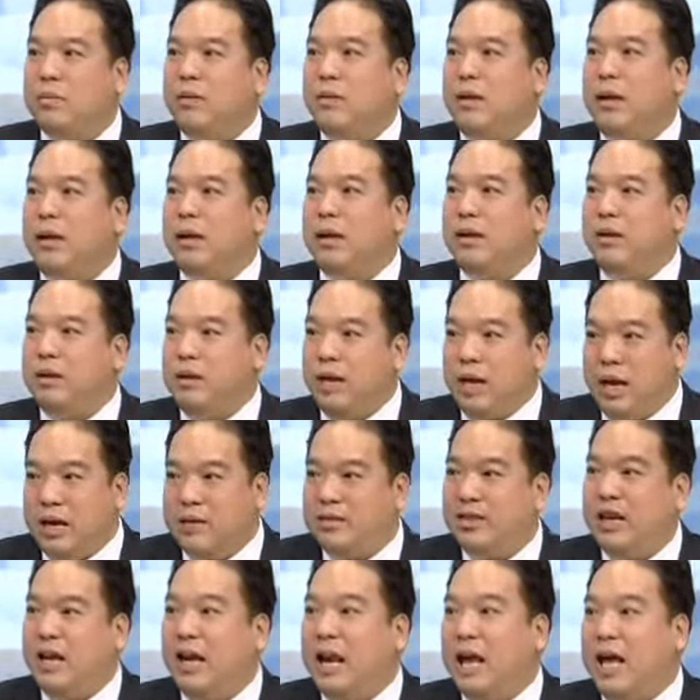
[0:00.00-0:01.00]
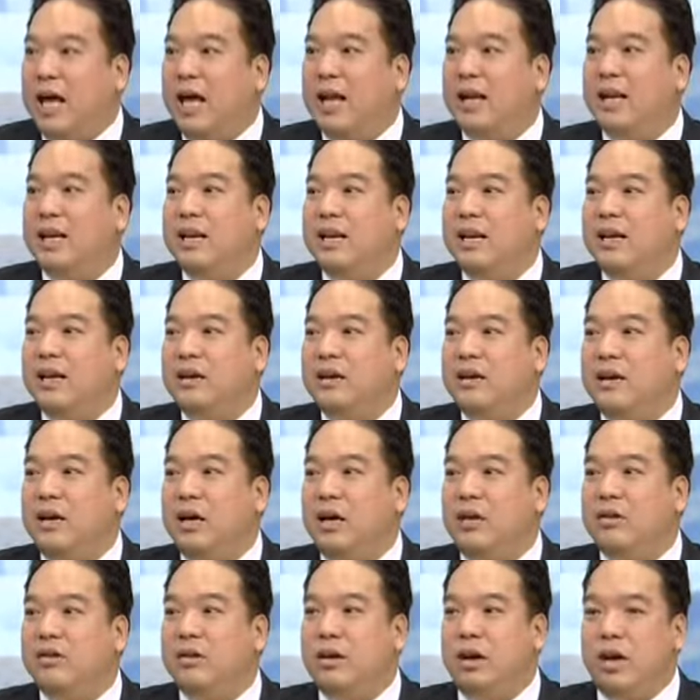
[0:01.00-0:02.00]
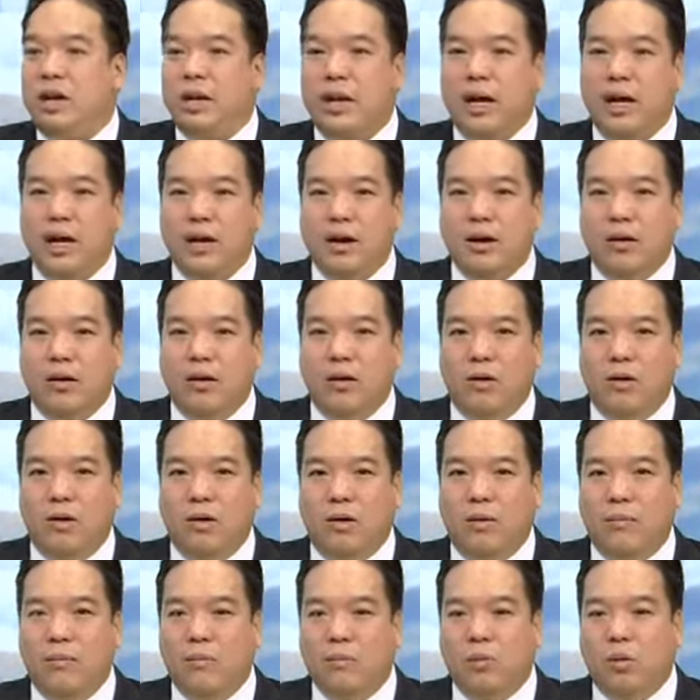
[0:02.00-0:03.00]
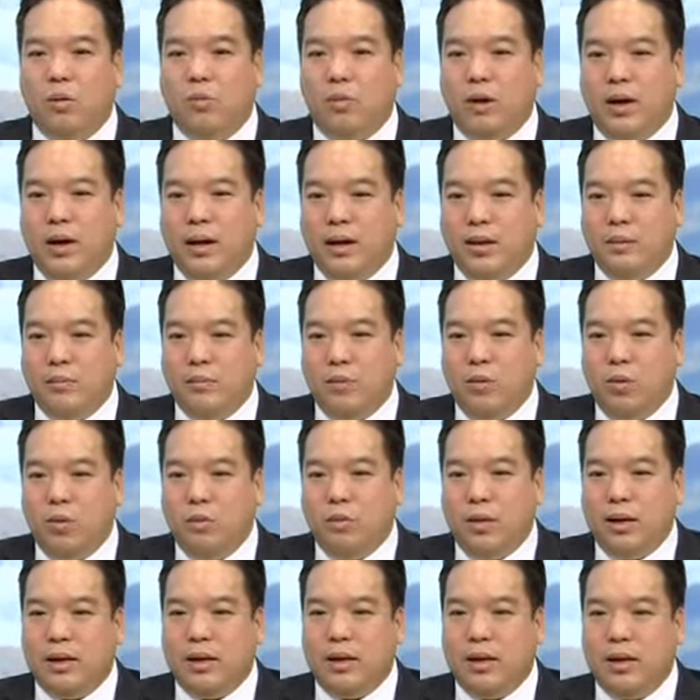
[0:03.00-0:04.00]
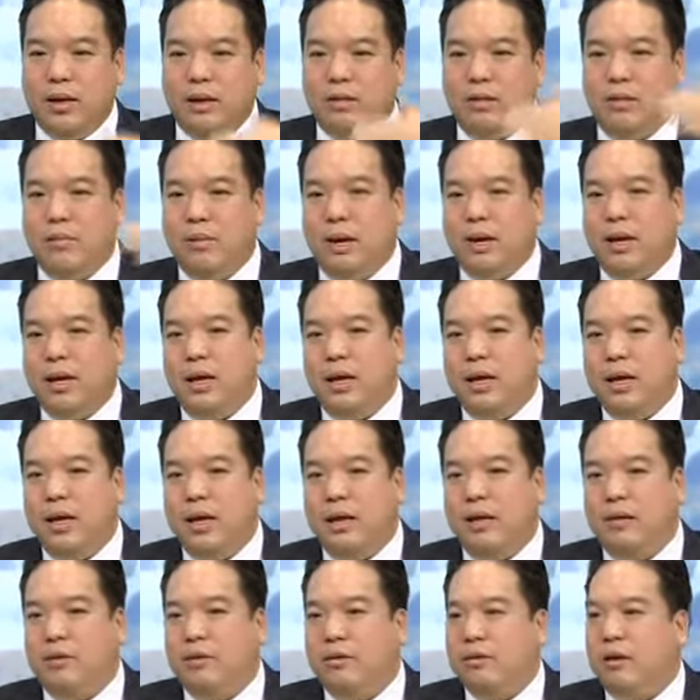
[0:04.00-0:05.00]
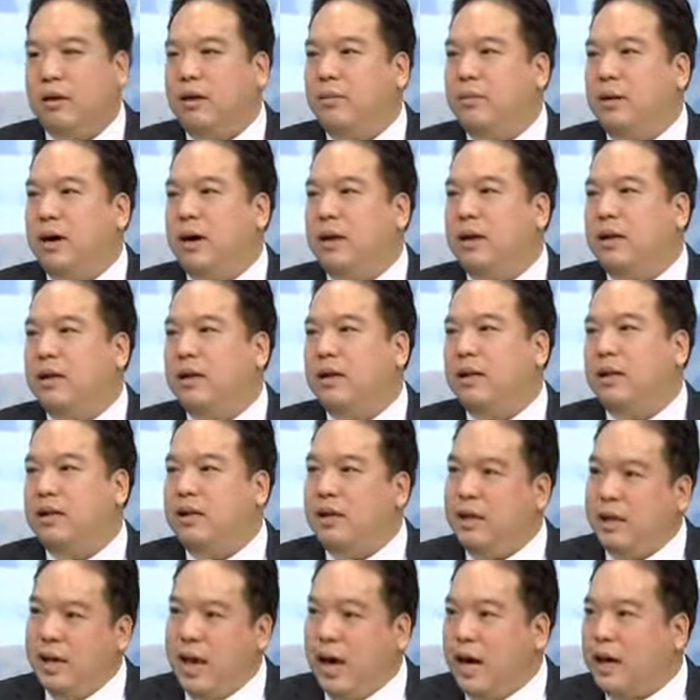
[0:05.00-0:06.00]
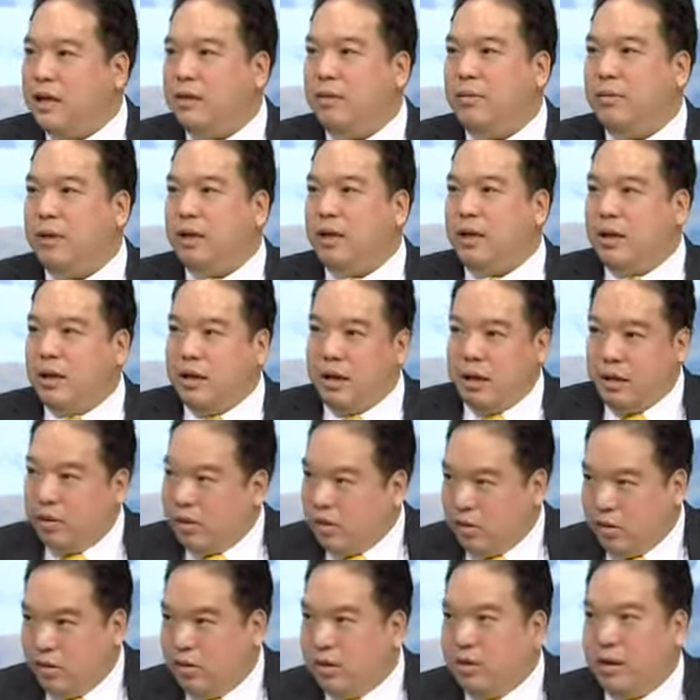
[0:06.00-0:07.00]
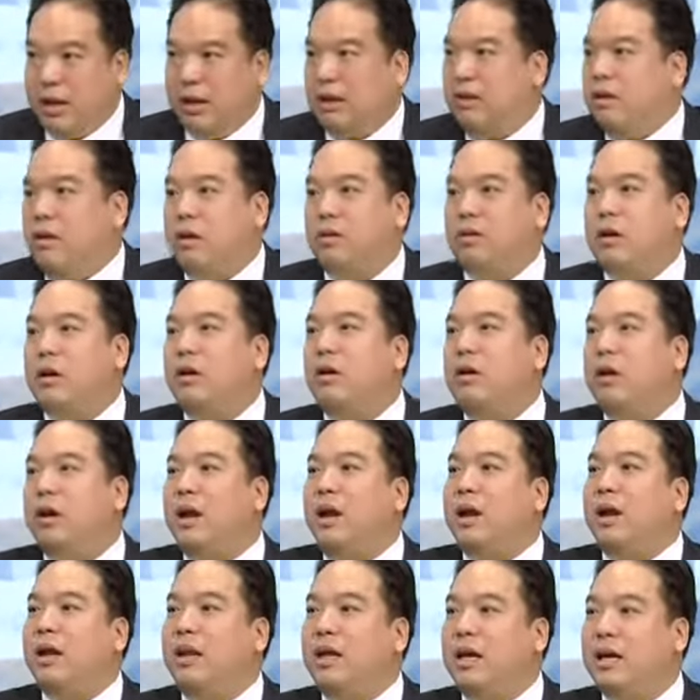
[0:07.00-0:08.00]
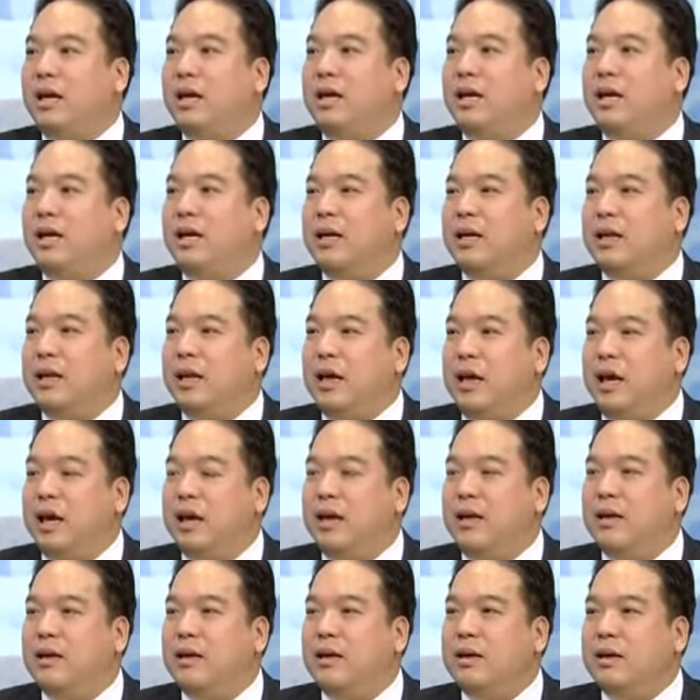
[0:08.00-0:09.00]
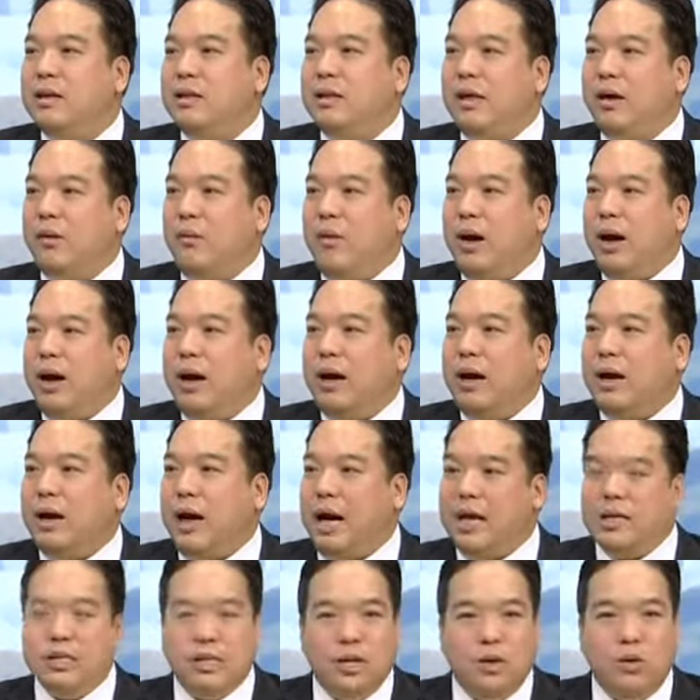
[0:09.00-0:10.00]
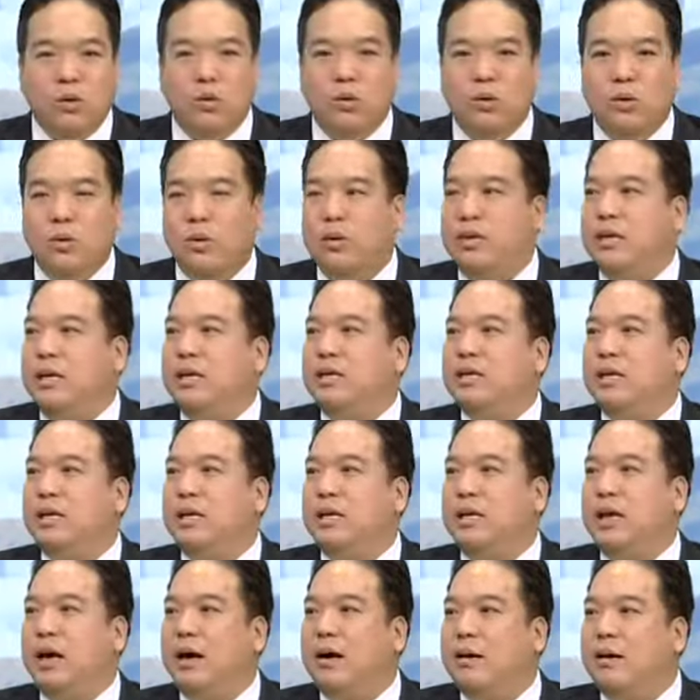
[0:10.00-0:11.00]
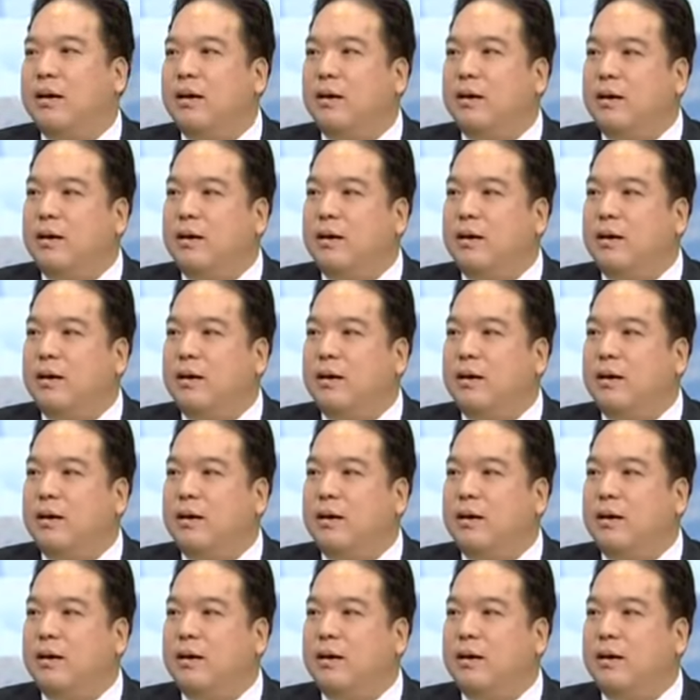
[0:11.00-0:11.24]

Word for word: กประมาณ4ี่ห้าแสนล้านครับ ซึ่งอันเนี้ยก็ผมว่าพูดมาตั้งแต่สมัยรัฐบาลท่านยิ่งรักสมัยท่านหรือท่านทักษิณก่อนหน้านั้นอีกนะฮะแต่ว่าการจะลงทุนจริงๆเนี่ย